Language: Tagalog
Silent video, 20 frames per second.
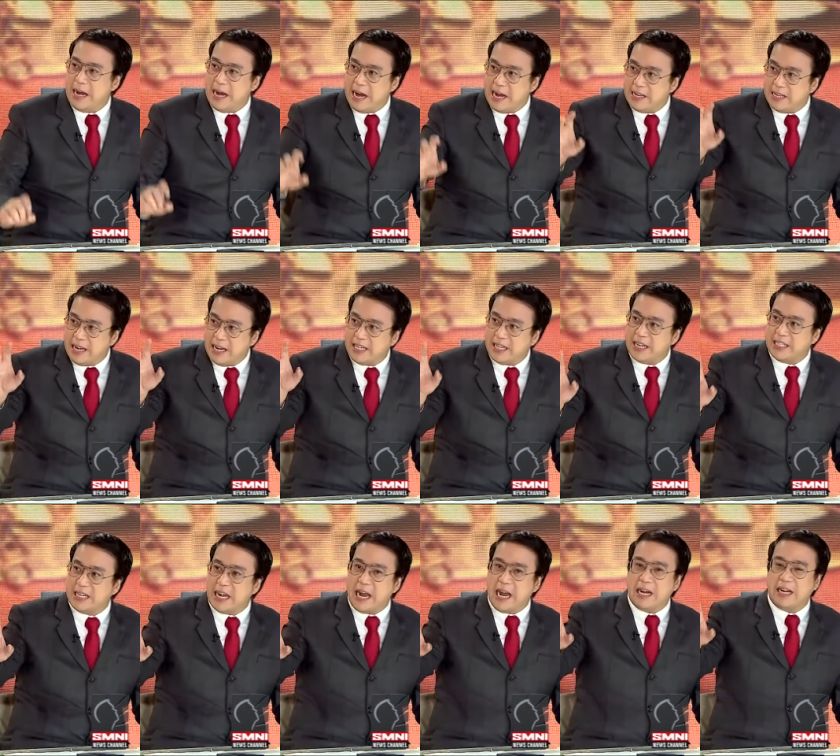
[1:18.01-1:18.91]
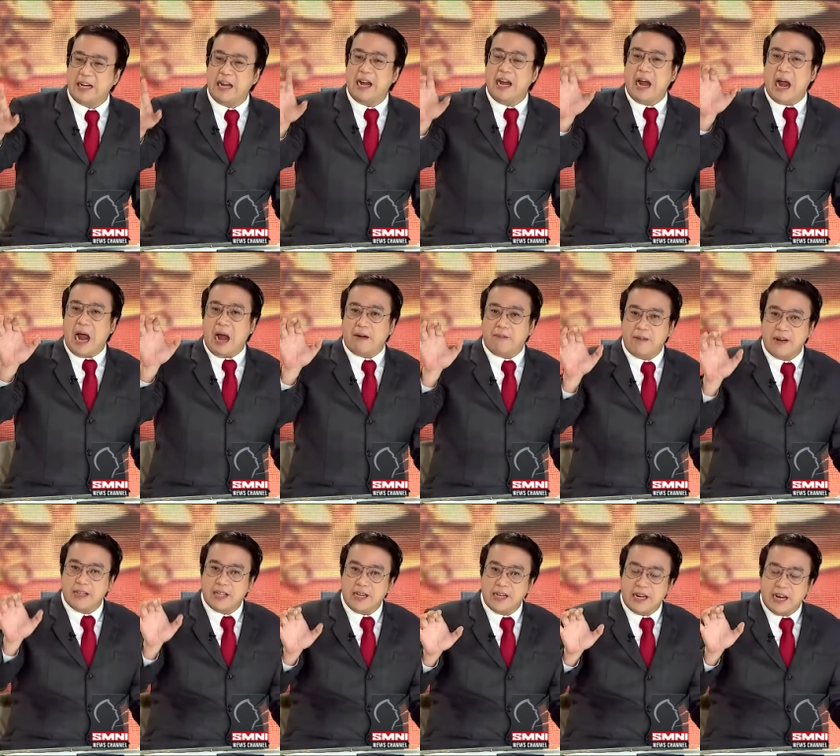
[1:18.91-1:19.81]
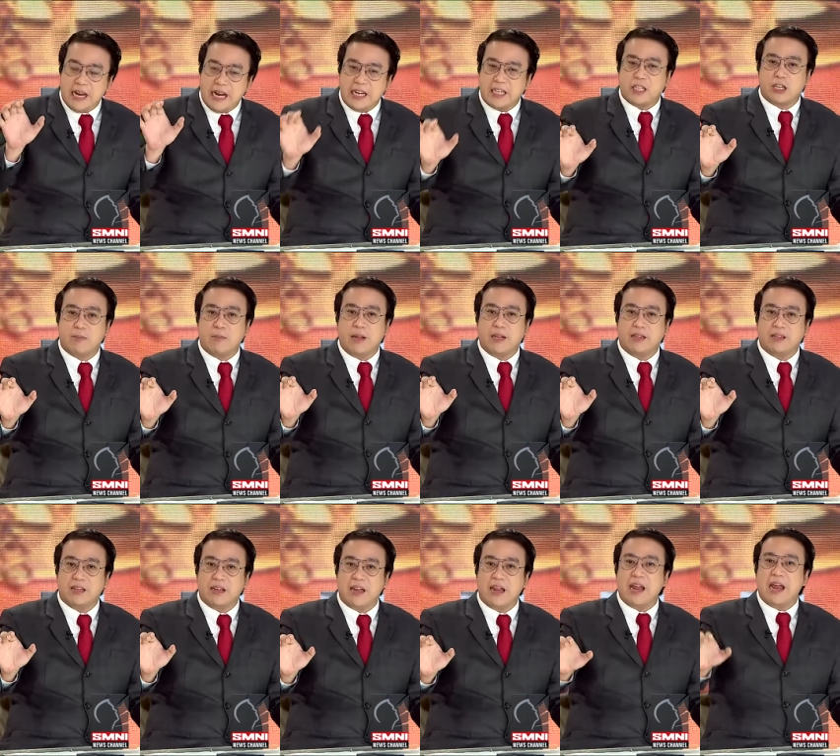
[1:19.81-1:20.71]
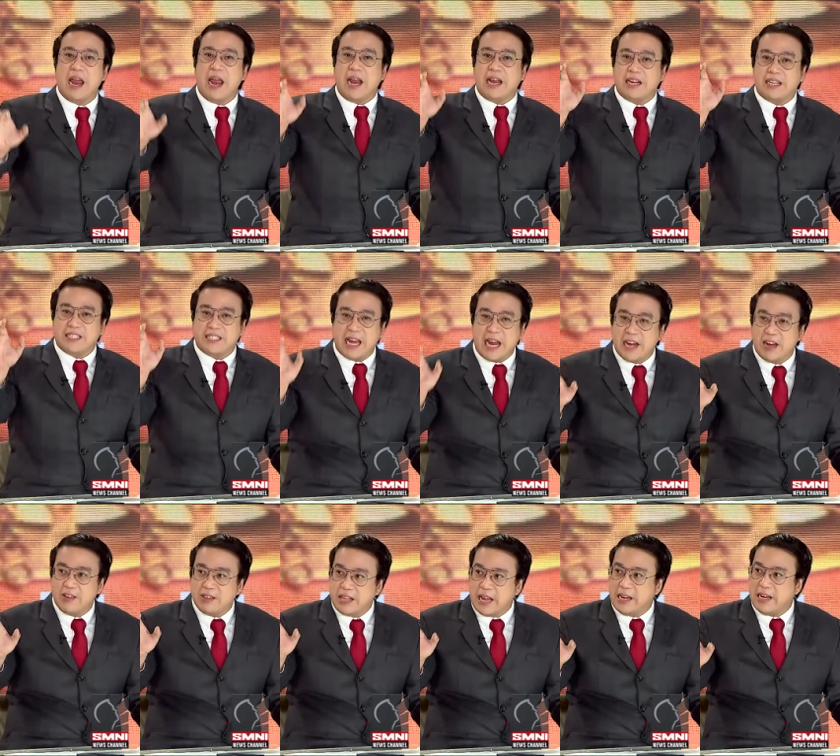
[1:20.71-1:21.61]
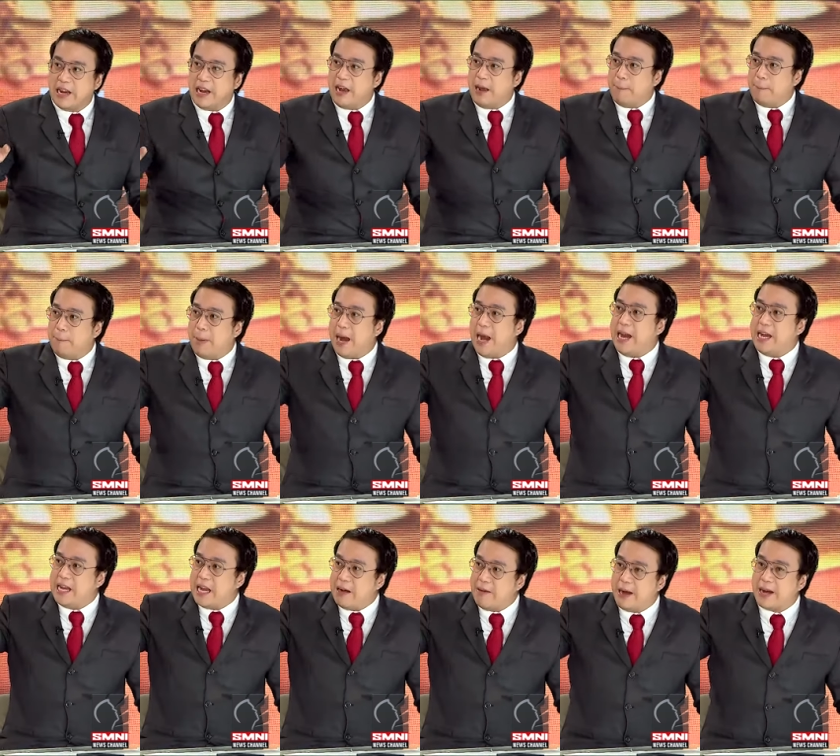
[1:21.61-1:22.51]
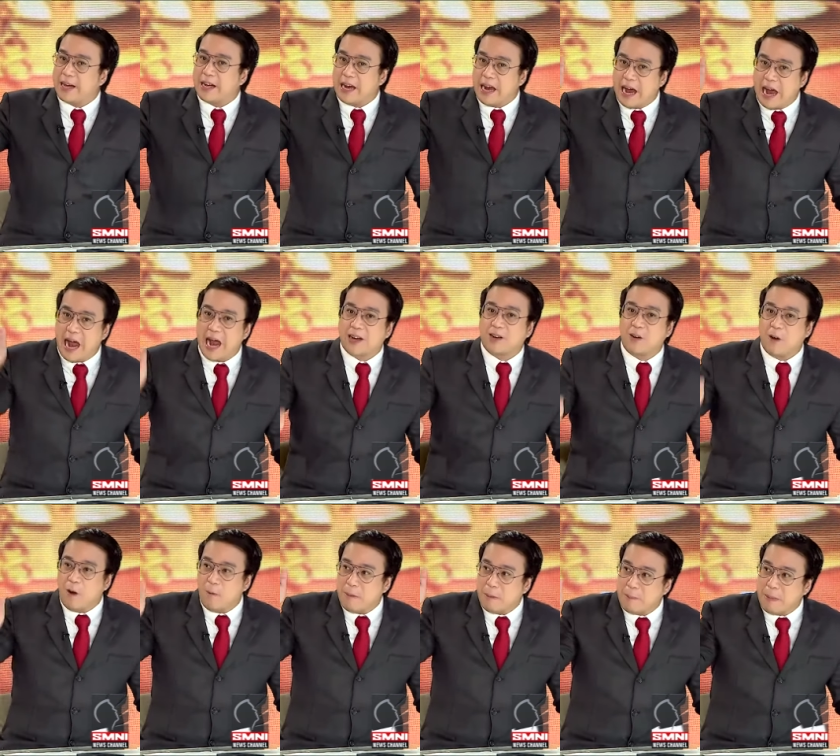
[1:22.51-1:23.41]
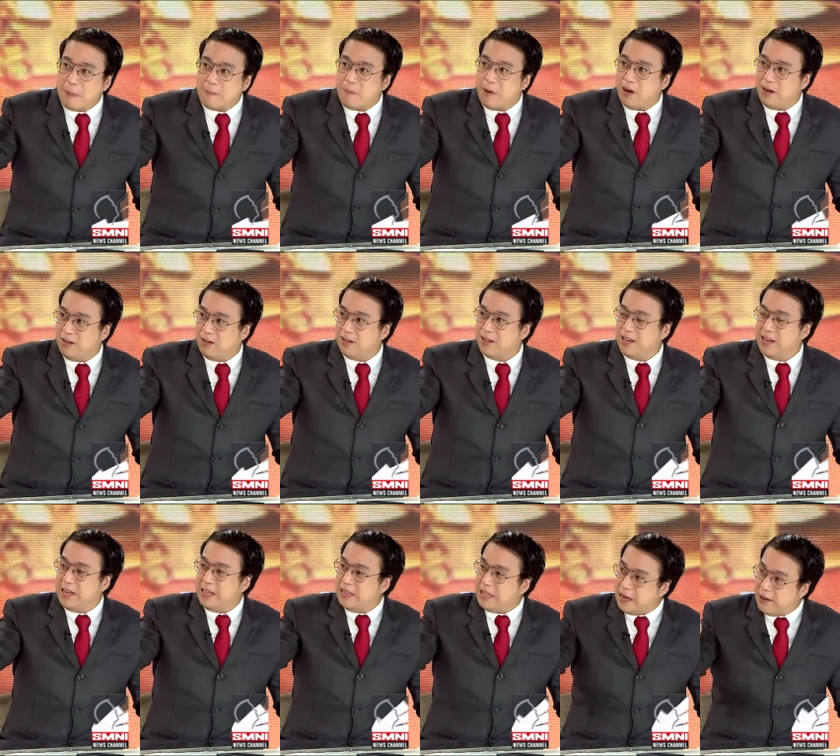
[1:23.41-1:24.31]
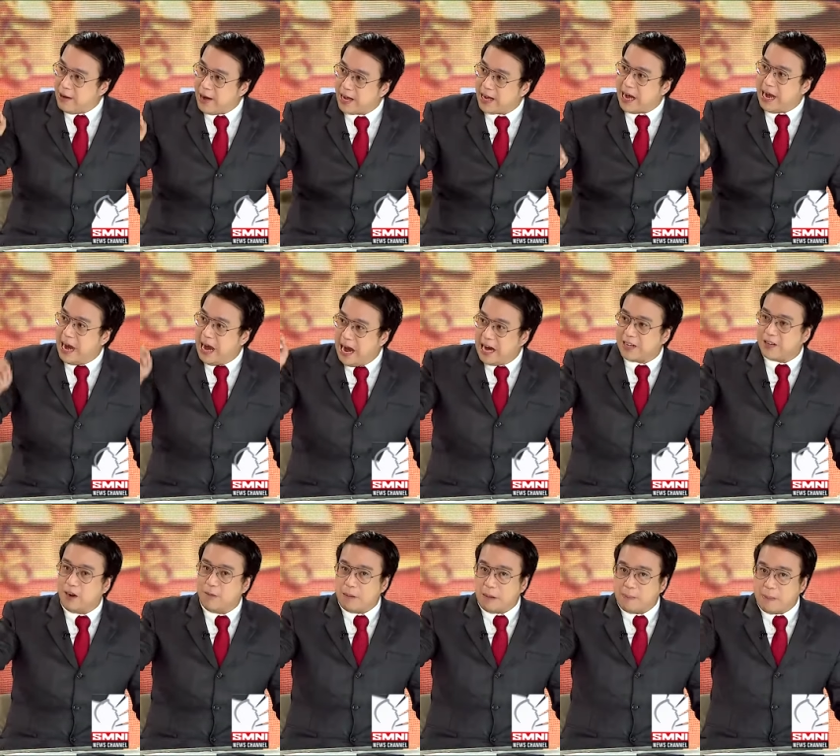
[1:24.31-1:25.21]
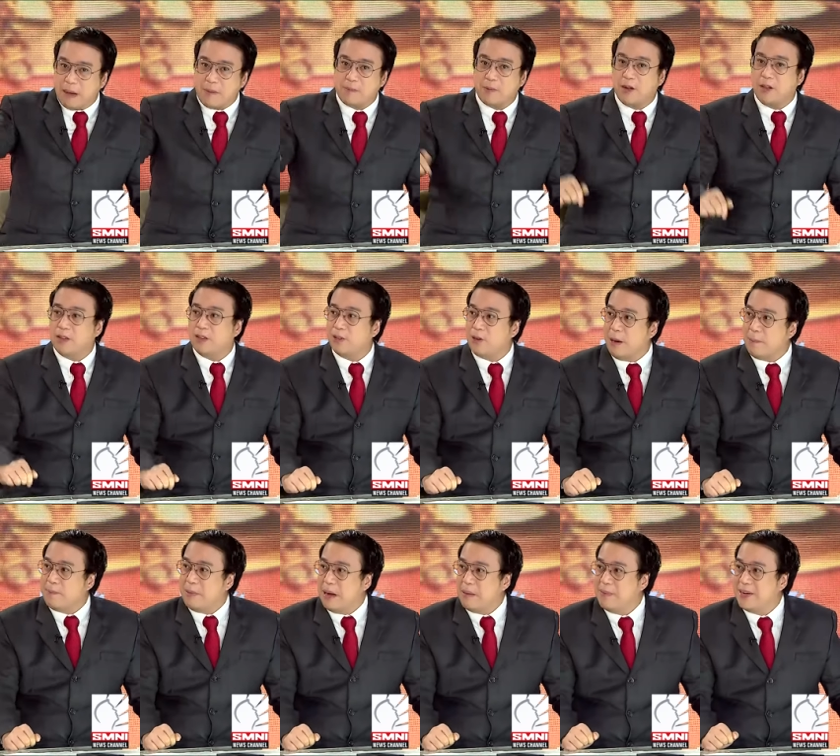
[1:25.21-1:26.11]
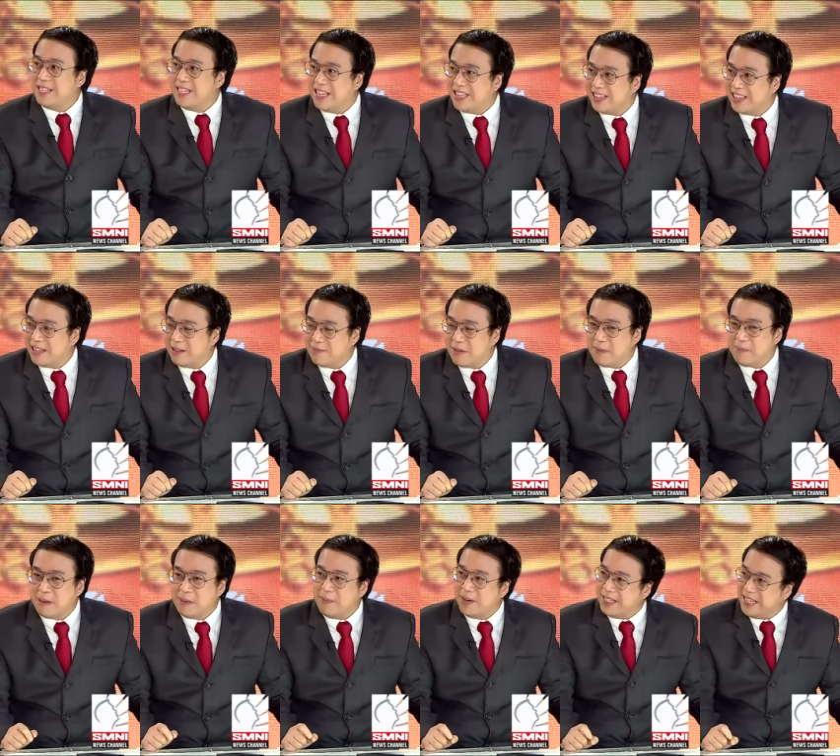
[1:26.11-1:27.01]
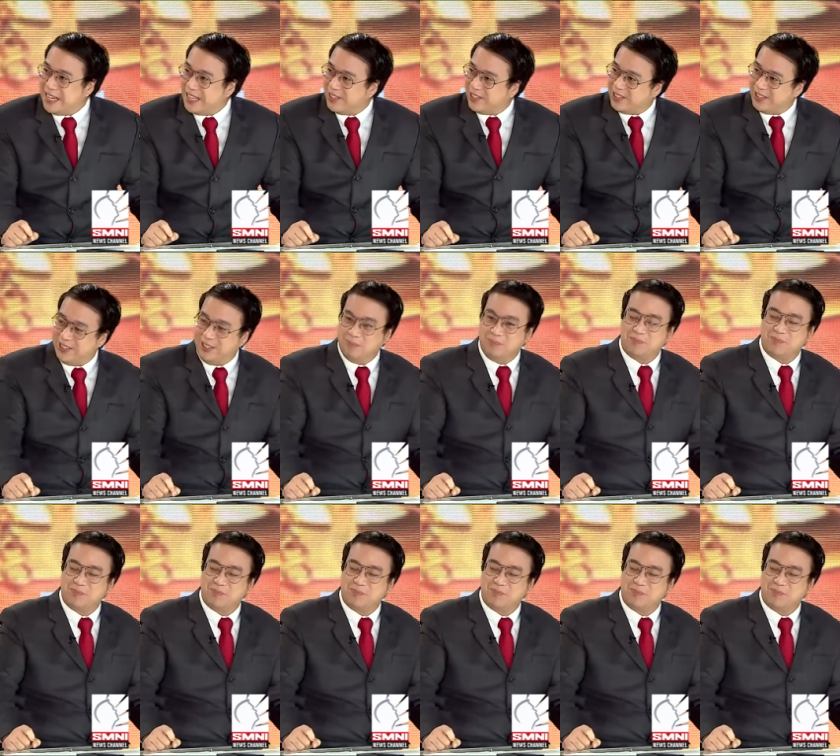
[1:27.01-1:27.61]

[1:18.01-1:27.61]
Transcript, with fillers: This is an a written instrument executed by direct act of the people. Direct act of the people through a plebiscite. May plebiscito to.